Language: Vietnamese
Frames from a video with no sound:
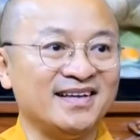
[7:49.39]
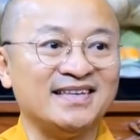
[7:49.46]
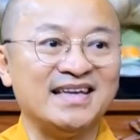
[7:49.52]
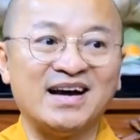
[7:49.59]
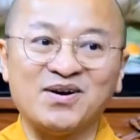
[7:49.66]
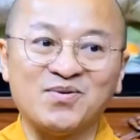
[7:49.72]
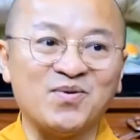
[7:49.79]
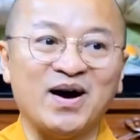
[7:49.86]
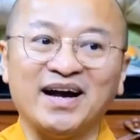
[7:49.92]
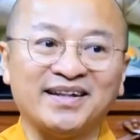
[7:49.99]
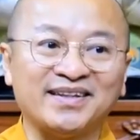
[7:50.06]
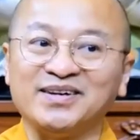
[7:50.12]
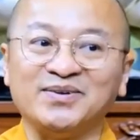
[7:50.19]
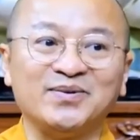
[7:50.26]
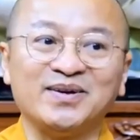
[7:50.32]
Nhân quả
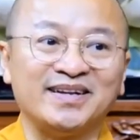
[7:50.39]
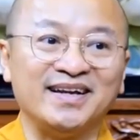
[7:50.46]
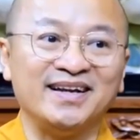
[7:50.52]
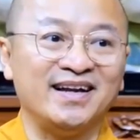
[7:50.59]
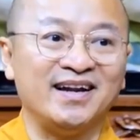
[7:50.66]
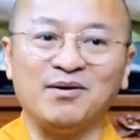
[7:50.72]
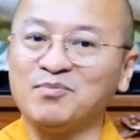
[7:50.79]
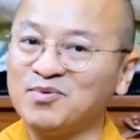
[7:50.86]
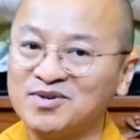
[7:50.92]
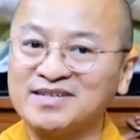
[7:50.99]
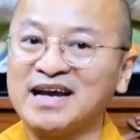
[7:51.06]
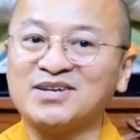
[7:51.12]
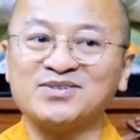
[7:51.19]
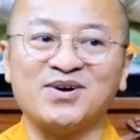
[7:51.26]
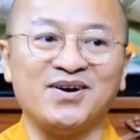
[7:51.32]
tự quyết định, nó không có
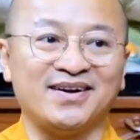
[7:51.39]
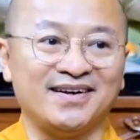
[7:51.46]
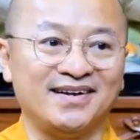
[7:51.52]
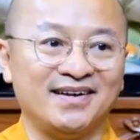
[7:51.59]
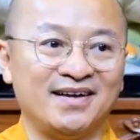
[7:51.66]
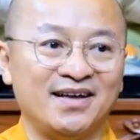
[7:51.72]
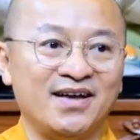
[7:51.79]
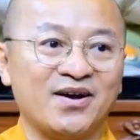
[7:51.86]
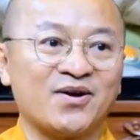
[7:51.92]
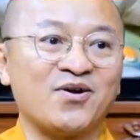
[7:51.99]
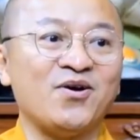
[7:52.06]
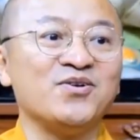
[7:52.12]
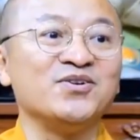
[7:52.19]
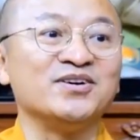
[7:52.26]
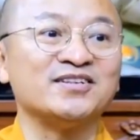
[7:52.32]
sai sót.
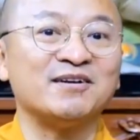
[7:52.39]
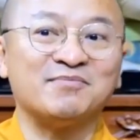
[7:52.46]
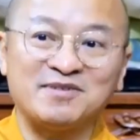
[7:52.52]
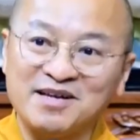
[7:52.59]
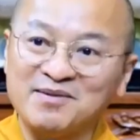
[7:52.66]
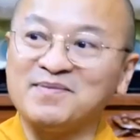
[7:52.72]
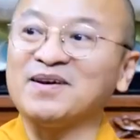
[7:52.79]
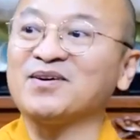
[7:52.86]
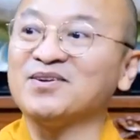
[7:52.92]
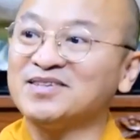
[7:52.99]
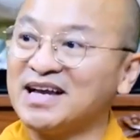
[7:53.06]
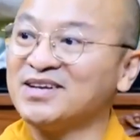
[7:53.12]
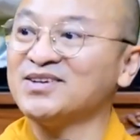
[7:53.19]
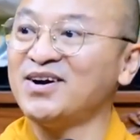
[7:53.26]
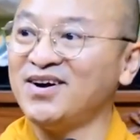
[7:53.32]
Có người sắp xếp là có
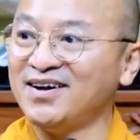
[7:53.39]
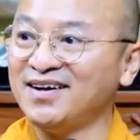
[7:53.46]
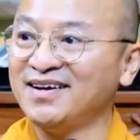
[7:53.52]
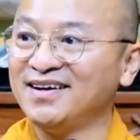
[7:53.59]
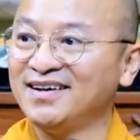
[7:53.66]
sai sót.